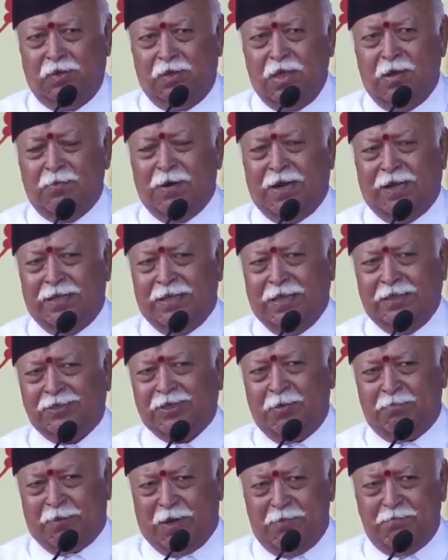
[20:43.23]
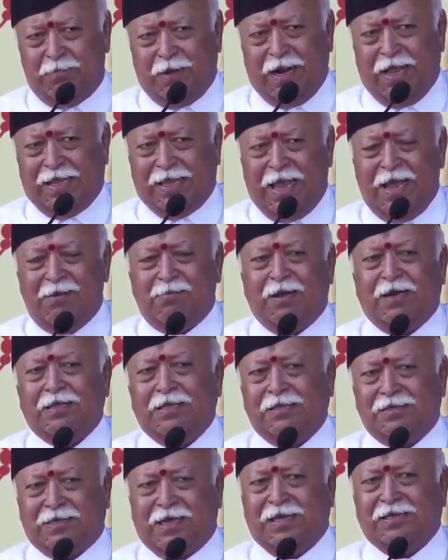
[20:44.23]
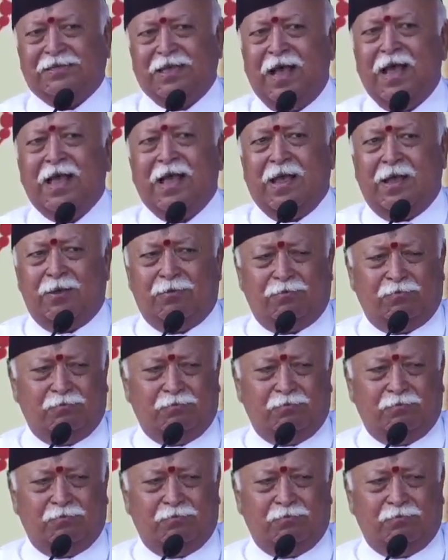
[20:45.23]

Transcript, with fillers: कि हमारे देश की परंपरा क्या है हमारा देश कैसा है